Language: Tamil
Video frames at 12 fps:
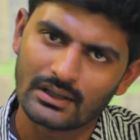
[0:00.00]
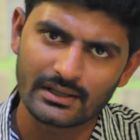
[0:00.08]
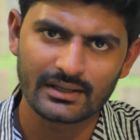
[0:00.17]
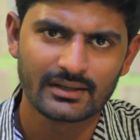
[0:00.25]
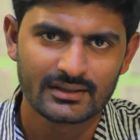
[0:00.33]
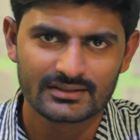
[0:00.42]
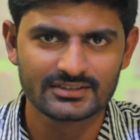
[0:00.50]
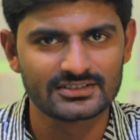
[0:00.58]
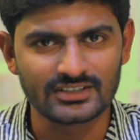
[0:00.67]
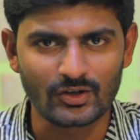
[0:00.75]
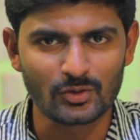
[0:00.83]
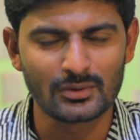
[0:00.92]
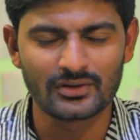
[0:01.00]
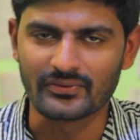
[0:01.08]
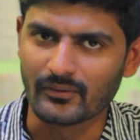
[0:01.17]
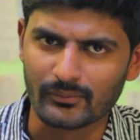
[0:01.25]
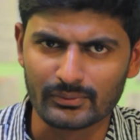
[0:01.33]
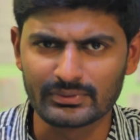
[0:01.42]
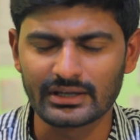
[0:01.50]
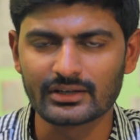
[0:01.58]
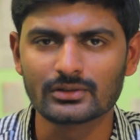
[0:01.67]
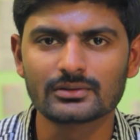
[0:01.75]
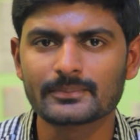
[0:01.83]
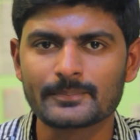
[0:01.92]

ஹாய் திஸ் இஸ் அனுகுமார் ஃப்ரம் ஃபிலிம் சைக்கோ